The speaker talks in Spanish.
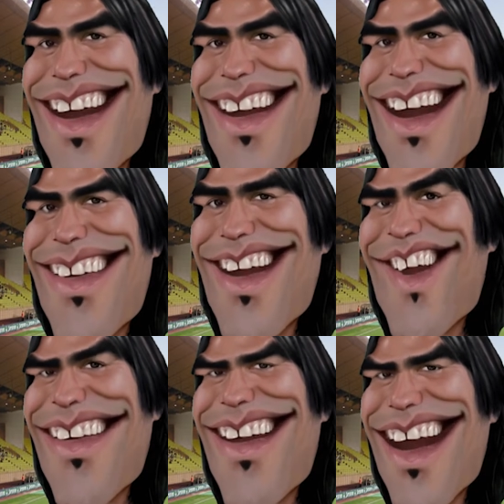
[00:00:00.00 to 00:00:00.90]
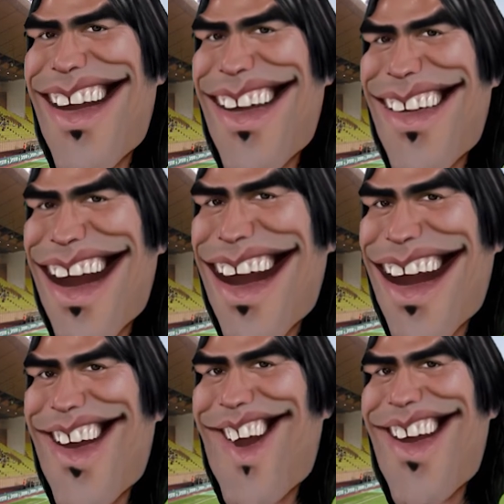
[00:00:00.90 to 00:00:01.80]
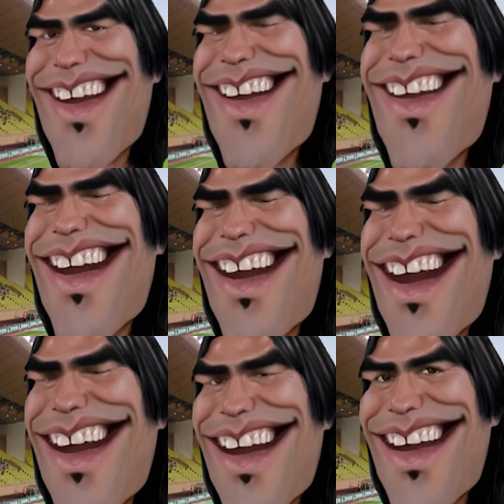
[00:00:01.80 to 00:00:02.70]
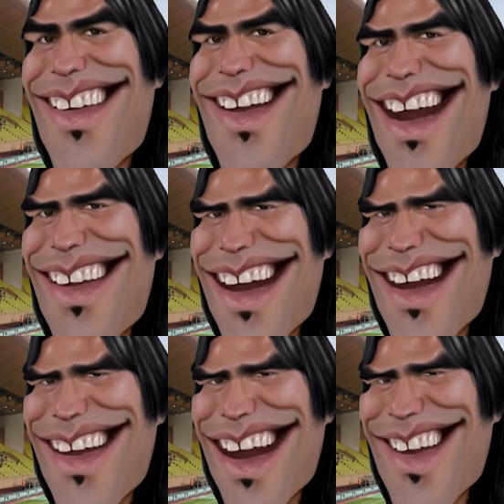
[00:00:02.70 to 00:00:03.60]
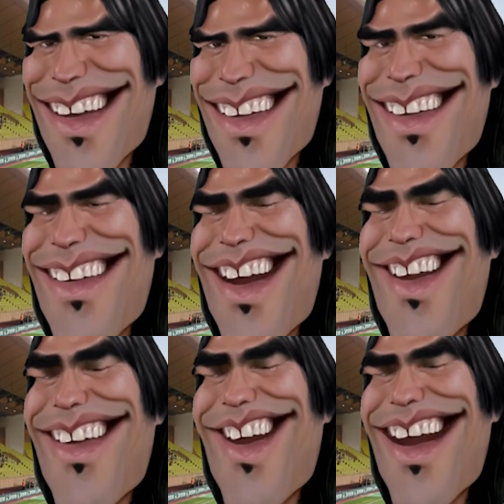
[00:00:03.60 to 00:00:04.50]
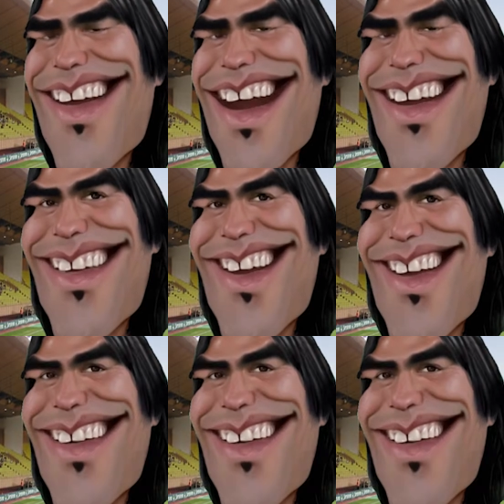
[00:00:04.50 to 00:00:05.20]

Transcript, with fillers: ni al diclofenaco. Estos son los titulares en Democracy. Atención caleños,